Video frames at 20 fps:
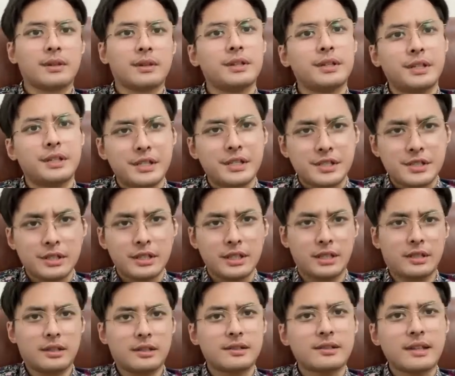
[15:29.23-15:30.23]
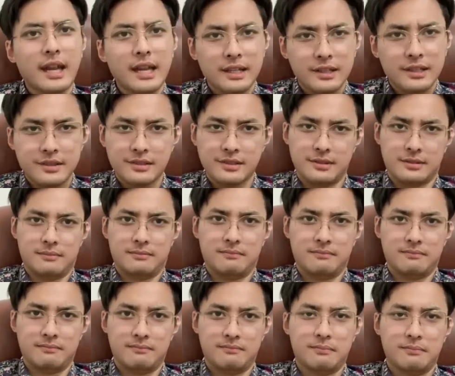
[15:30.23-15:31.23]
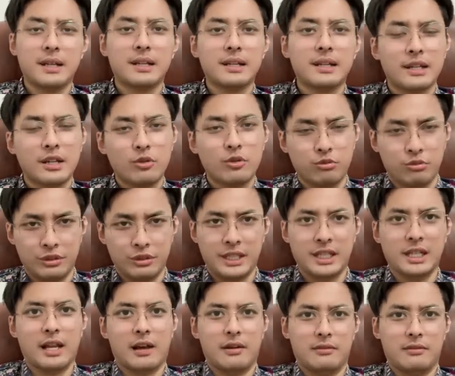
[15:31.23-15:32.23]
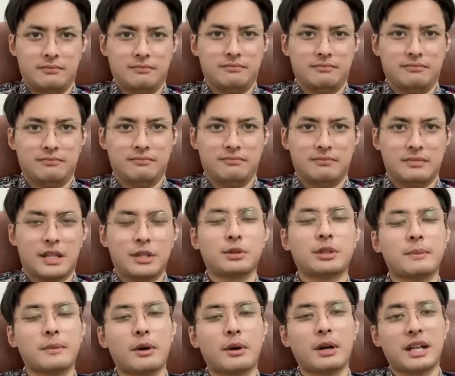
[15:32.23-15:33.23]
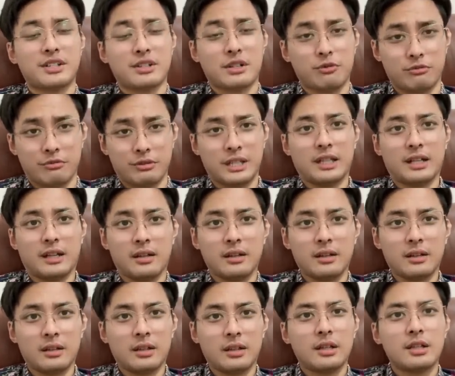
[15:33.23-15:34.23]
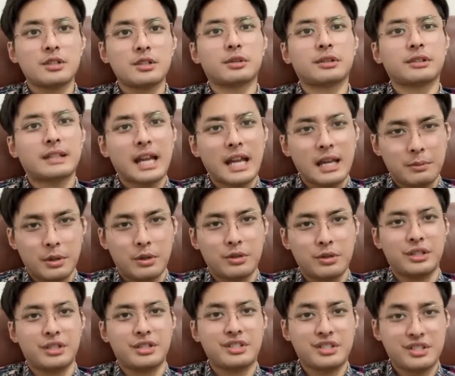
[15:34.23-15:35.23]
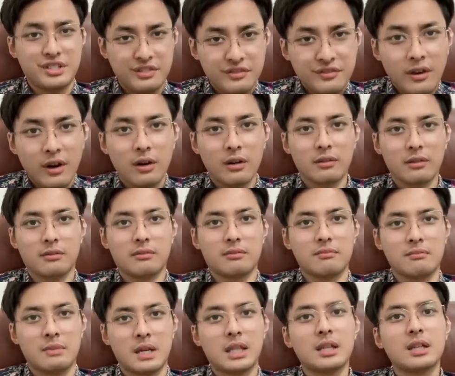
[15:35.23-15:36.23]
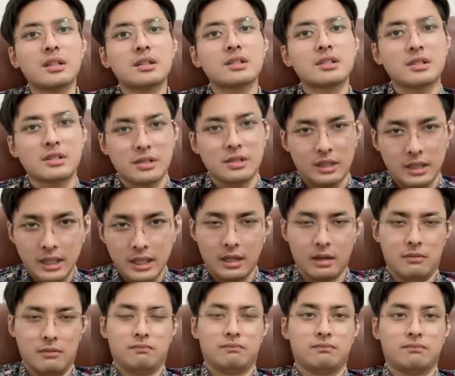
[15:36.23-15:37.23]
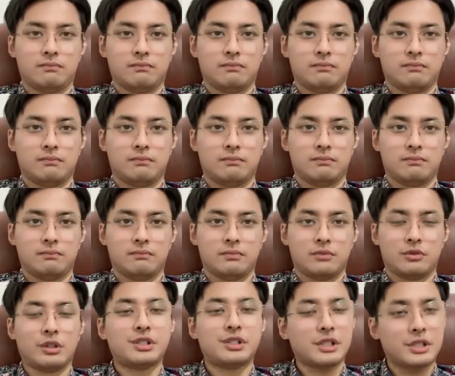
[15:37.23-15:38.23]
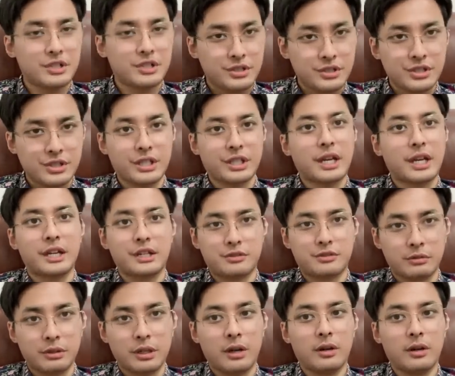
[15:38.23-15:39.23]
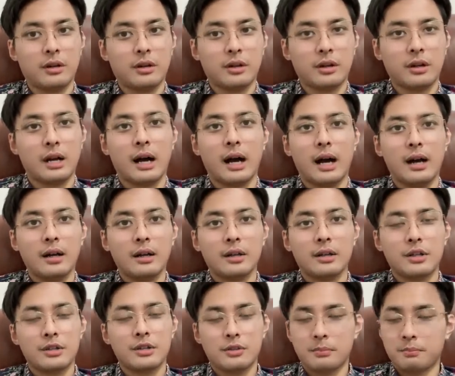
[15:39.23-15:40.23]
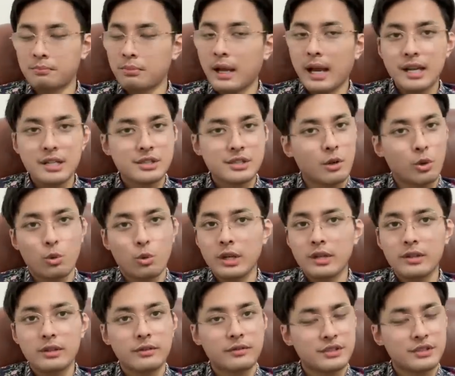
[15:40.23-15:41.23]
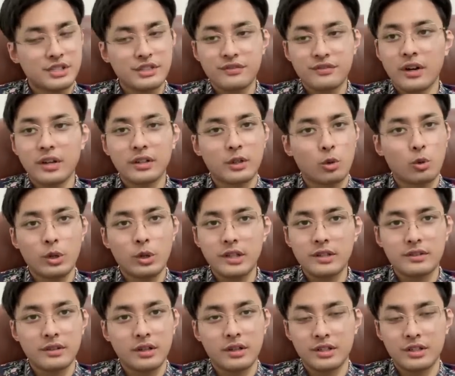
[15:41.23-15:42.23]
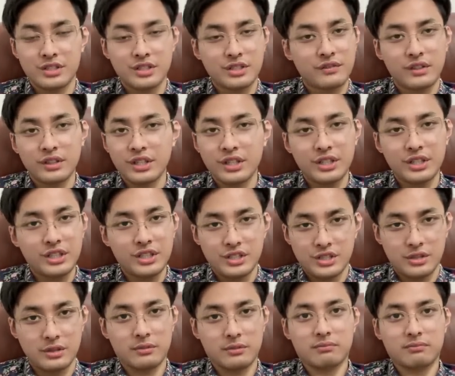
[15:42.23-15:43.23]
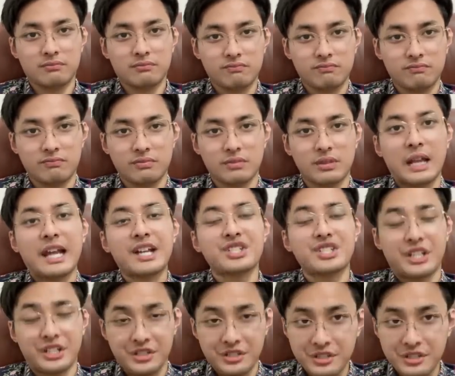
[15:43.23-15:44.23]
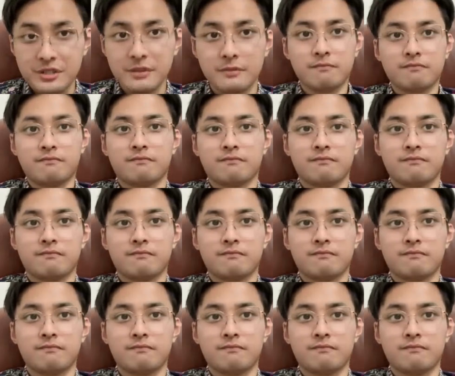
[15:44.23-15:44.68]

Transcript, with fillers: 意志力再一次被人给忤逆了啊！用他们话来讲，忤逆了。就代表你西方没那个实力了，所以这个事情也很重要啊！就不按照规西方的规则和西方的意志来行事，